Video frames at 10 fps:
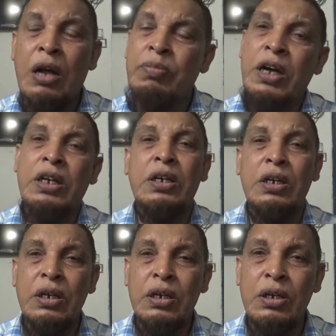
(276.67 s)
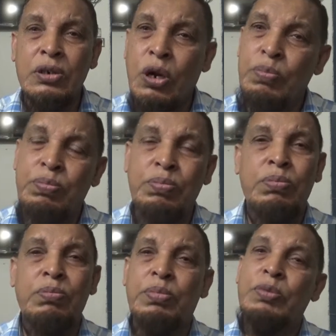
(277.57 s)
আর বাকি সব
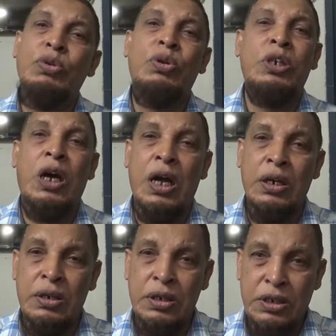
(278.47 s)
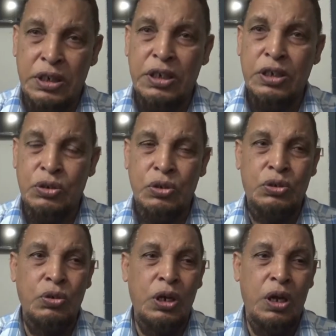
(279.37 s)
বিভিন্ন জায়গায় ট্রেনিংয়ের জন্য
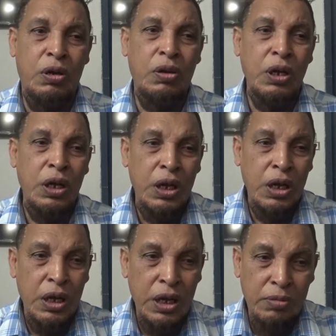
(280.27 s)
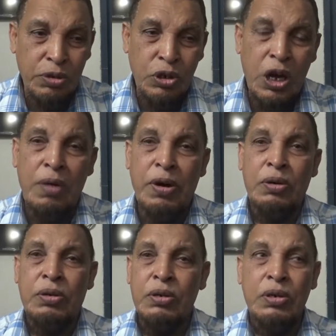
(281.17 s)
চলে গেল এর ভিতরে
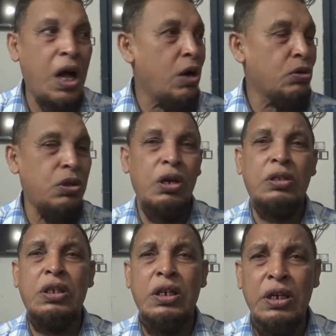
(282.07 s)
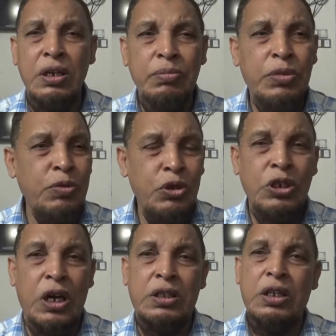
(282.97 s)
আবার আগরতলার থেকে বিভিন্ন
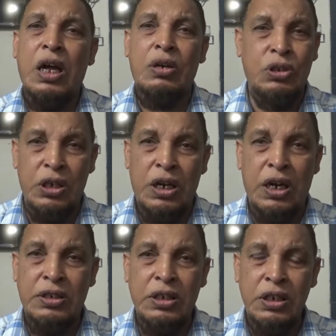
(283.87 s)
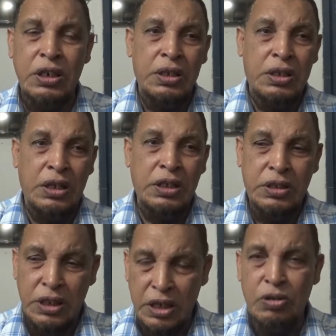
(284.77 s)
জায়গার থেকে আরও ছেলেরা গেছে
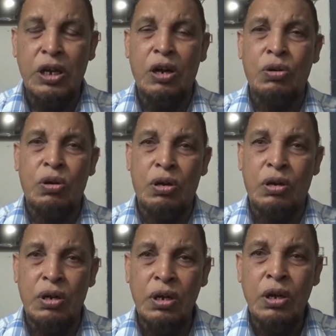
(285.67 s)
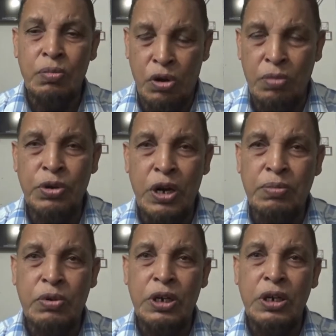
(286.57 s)
তাদের থেকেও এরকম করে ফর্ম ফিল
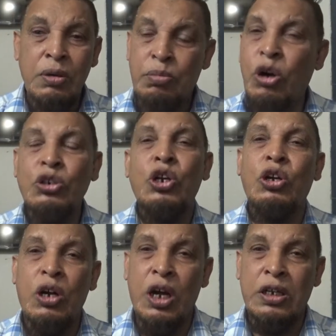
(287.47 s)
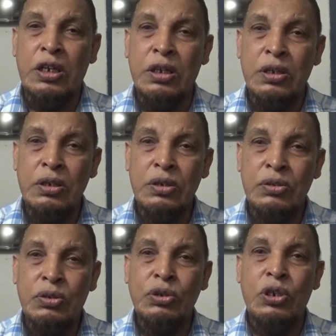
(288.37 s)
আপ করে বনসই করা আর কি
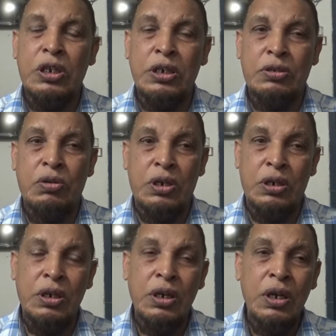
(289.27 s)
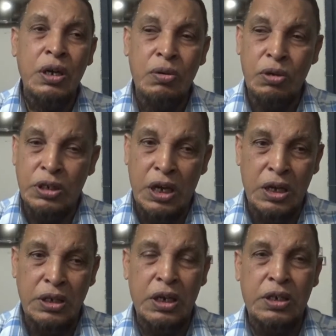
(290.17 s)
সুইসাইড স্কোয়াডের করে
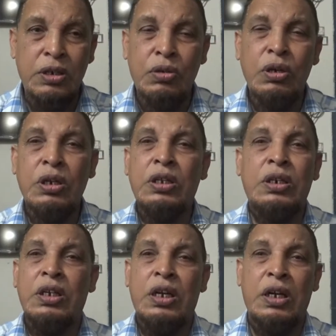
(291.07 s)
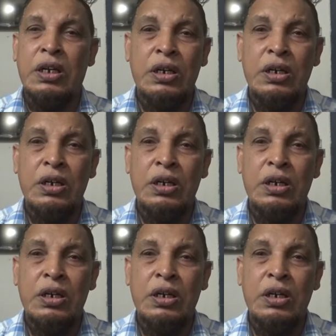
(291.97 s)
যারা যারা টিকলো এদের নিয়ে